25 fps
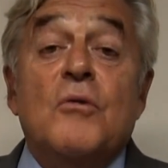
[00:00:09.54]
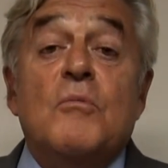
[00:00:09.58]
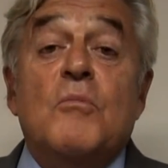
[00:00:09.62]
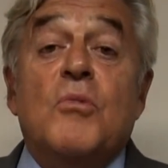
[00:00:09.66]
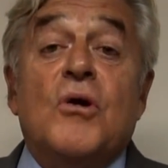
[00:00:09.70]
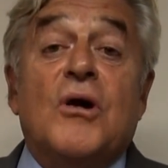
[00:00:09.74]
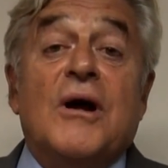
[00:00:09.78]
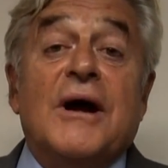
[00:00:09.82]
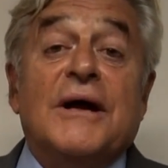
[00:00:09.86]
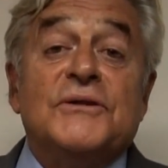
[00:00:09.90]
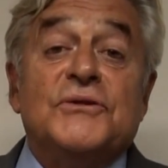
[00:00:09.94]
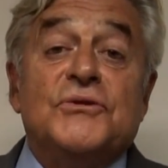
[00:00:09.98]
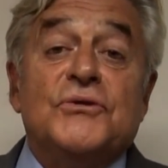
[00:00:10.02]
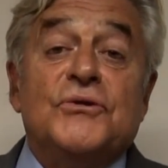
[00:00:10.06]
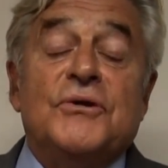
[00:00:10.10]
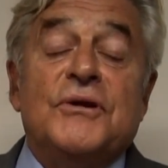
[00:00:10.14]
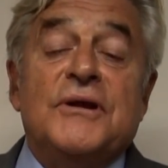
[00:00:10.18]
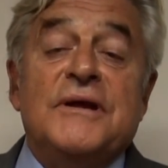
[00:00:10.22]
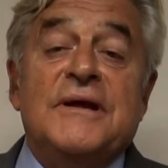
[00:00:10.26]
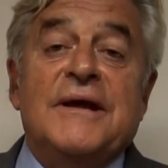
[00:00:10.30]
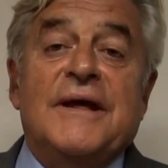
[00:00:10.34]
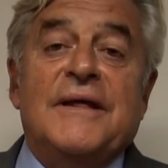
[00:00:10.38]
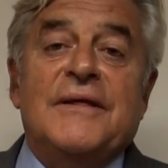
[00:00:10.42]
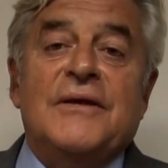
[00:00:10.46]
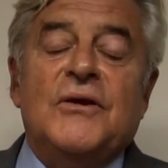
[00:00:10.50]

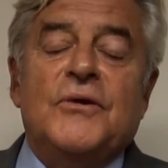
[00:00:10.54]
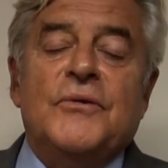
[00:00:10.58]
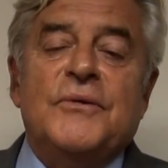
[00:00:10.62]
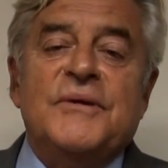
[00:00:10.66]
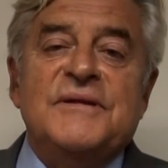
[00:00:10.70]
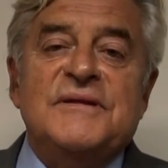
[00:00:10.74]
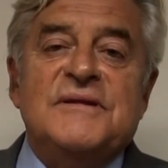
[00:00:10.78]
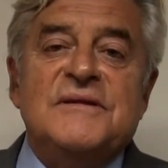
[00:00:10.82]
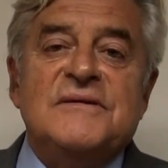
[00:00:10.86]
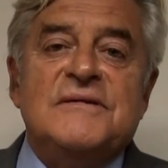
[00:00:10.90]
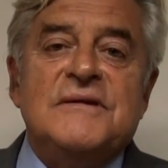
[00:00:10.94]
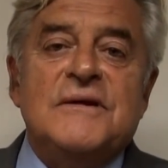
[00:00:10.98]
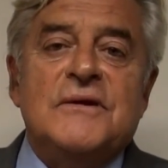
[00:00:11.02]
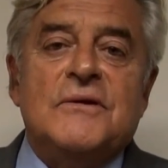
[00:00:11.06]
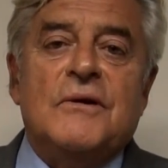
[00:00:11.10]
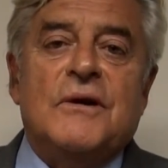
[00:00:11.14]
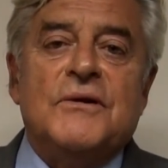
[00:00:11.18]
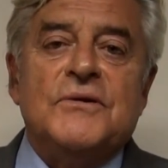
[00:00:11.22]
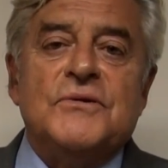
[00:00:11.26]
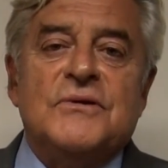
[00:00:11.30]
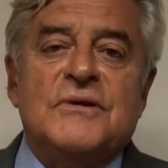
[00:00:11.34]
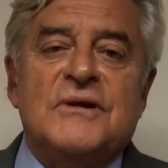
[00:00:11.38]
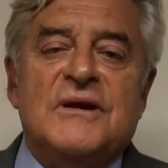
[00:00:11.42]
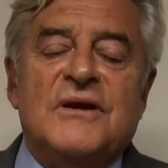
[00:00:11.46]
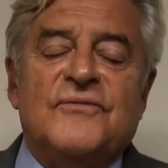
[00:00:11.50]
convocatoria de los 25
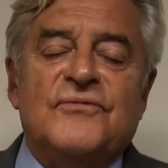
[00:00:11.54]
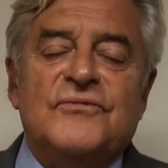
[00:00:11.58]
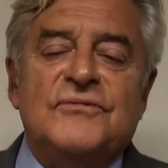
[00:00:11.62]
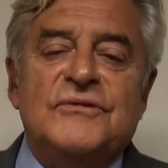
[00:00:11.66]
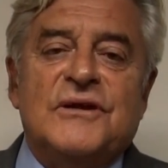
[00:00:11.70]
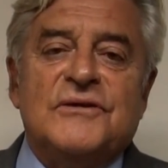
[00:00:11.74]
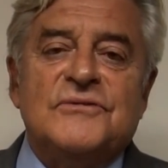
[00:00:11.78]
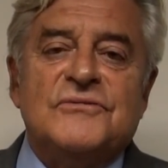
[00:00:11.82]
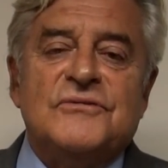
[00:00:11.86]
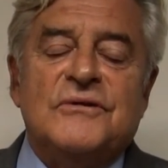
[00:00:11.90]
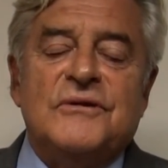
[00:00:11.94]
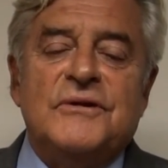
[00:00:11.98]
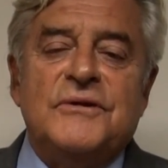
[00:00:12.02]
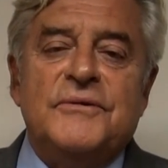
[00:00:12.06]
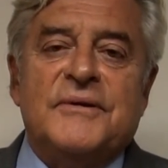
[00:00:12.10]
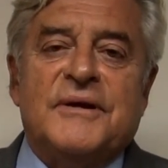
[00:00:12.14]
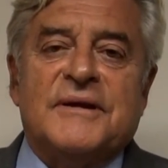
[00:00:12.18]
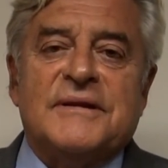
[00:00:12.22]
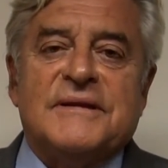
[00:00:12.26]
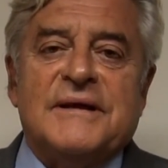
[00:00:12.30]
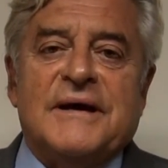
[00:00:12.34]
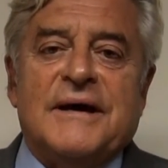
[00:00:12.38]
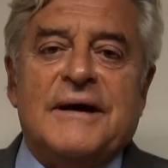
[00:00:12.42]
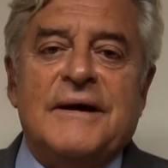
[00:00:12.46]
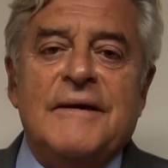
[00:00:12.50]
años de la Fundación
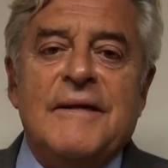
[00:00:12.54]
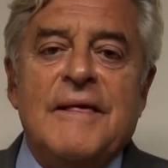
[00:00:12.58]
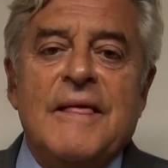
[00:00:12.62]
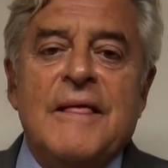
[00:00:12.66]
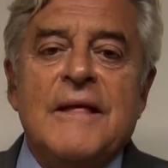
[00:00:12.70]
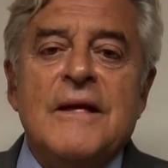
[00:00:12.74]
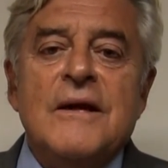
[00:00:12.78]
Libertad